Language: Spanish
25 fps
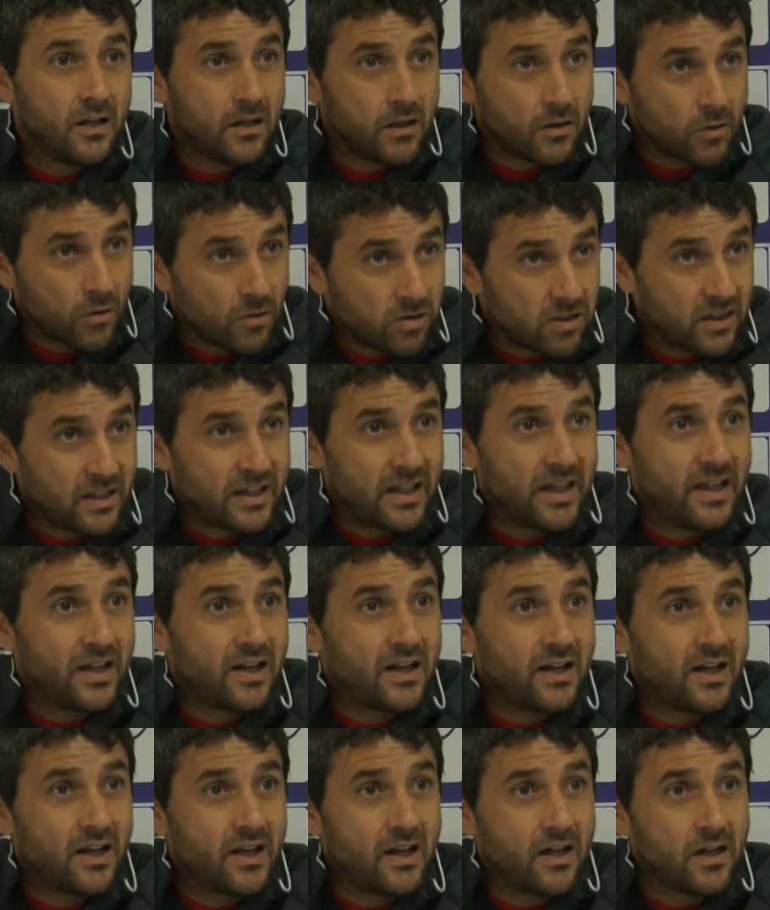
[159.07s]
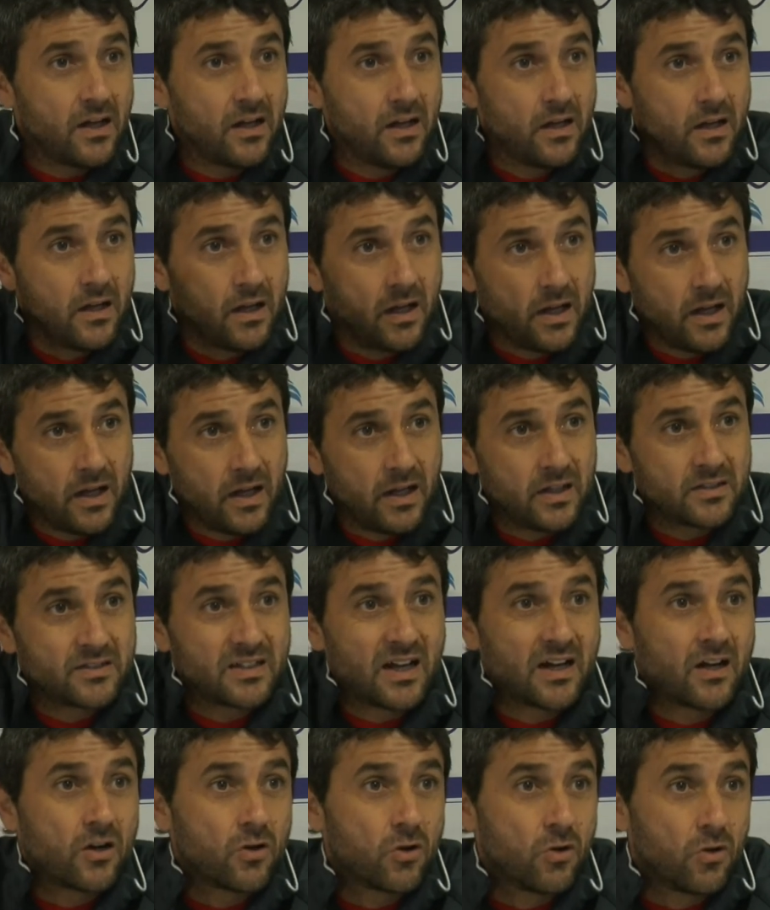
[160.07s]
Rociera, eh,
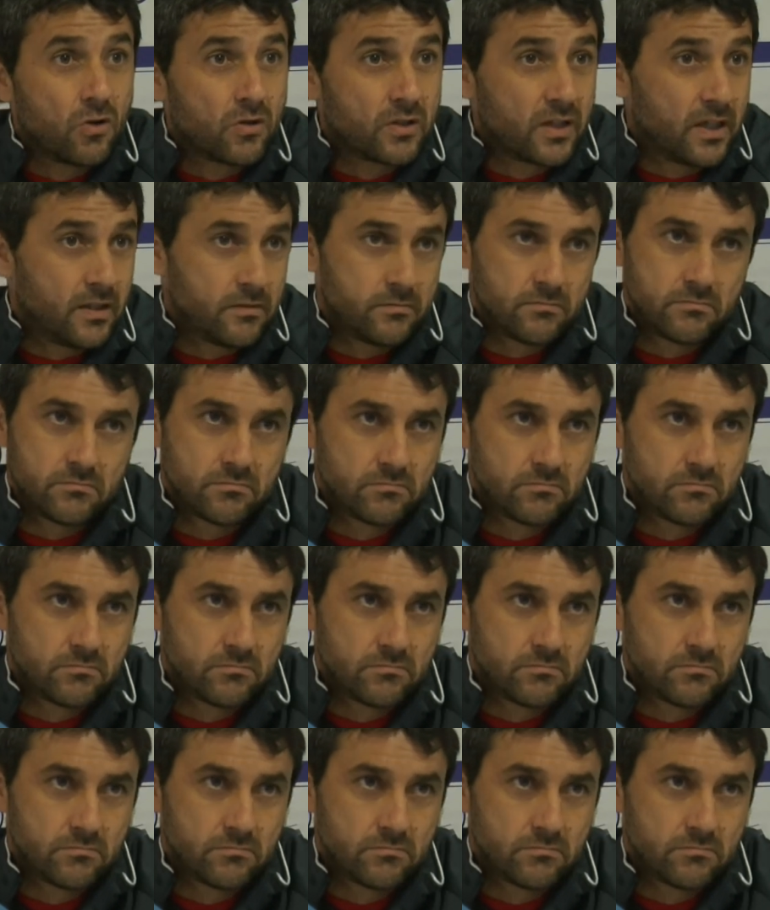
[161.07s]
San Roque,